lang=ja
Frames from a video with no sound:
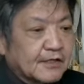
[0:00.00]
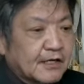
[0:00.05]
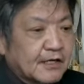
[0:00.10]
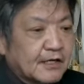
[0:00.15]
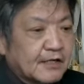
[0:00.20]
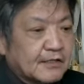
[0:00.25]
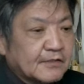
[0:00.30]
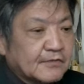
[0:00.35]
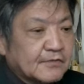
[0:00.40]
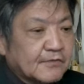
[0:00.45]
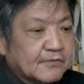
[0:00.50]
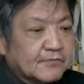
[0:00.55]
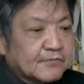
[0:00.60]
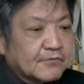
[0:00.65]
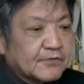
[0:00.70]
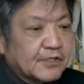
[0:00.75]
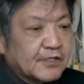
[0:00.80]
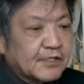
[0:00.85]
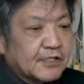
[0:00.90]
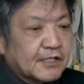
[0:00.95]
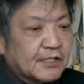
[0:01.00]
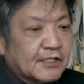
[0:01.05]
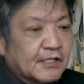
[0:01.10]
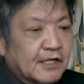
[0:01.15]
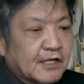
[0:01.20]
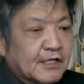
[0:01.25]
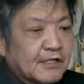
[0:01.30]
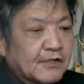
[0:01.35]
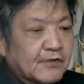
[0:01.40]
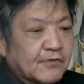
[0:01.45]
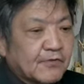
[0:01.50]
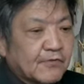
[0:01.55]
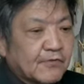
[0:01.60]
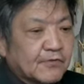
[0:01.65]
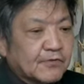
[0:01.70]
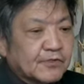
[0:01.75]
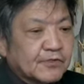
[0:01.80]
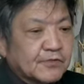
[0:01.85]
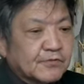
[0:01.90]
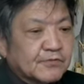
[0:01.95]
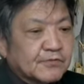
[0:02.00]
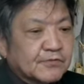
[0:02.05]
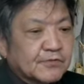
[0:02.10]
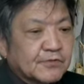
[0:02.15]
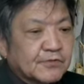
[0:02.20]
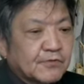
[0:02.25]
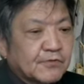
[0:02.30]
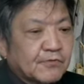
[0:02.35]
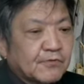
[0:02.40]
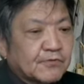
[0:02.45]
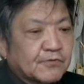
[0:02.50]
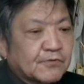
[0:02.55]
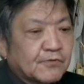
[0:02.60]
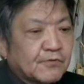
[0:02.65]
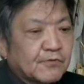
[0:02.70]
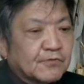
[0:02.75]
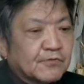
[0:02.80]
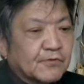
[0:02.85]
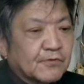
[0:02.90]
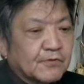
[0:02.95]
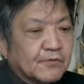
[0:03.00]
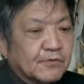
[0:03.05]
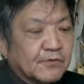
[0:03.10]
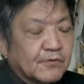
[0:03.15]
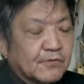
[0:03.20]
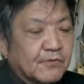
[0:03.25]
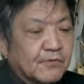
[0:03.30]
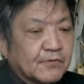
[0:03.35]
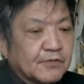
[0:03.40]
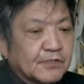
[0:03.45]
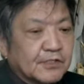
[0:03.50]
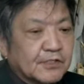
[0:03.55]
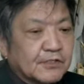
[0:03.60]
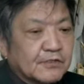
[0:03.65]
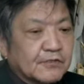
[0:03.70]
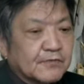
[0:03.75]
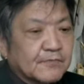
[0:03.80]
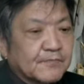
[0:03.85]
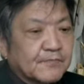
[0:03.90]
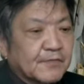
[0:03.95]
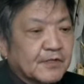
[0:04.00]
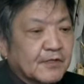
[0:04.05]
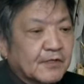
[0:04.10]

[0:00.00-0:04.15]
韓国医師大量辞職騒動の本質、